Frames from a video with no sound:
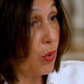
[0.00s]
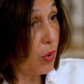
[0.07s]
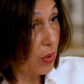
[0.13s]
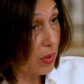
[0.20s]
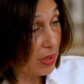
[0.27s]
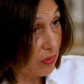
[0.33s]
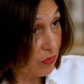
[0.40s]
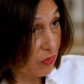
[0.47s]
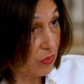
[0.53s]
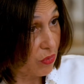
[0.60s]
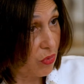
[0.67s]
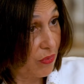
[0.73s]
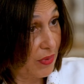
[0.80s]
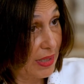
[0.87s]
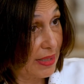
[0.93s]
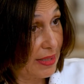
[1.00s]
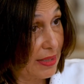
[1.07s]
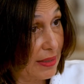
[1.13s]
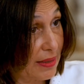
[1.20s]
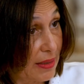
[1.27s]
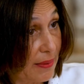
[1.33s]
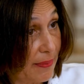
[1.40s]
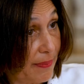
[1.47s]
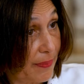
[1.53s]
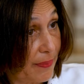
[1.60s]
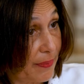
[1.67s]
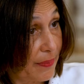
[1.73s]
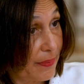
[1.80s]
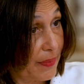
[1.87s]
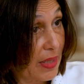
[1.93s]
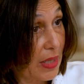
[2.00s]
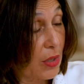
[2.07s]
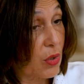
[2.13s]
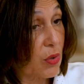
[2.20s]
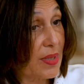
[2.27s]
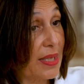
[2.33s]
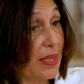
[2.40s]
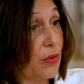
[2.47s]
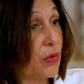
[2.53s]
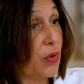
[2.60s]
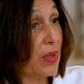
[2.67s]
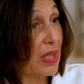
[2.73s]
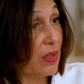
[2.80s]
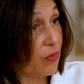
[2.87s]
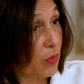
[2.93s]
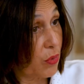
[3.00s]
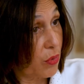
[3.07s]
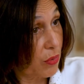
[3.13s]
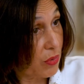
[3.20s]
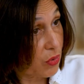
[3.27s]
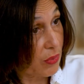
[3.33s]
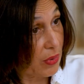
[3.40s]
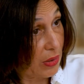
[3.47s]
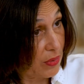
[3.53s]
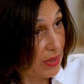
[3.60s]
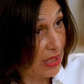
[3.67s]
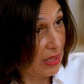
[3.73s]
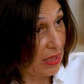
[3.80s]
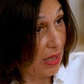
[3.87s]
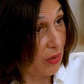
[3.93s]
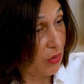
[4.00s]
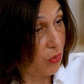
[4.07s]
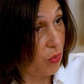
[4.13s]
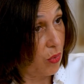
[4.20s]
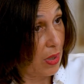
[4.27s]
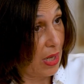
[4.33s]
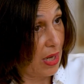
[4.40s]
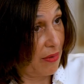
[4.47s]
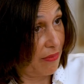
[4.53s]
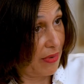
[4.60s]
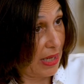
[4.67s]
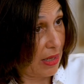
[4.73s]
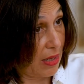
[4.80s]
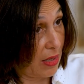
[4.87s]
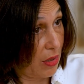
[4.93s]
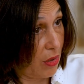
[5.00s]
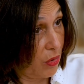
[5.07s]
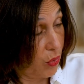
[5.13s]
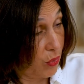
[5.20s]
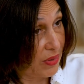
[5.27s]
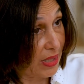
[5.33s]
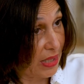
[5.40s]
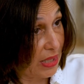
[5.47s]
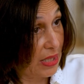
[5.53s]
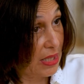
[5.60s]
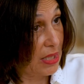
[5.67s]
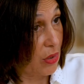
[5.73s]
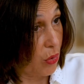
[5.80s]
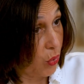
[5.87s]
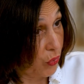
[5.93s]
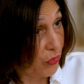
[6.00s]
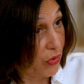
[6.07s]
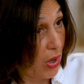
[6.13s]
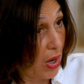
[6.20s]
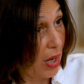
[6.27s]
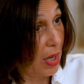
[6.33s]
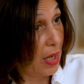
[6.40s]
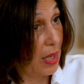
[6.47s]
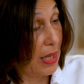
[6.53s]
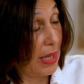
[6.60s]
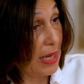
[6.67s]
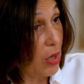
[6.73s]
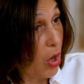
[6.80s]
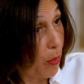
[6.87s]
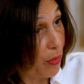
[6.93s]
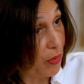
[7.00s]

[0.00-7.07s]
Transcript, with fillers: eux qui vont trouver les idées, que c'est eux qui vont construire le scénario avec l'autrice, l'auteur et leur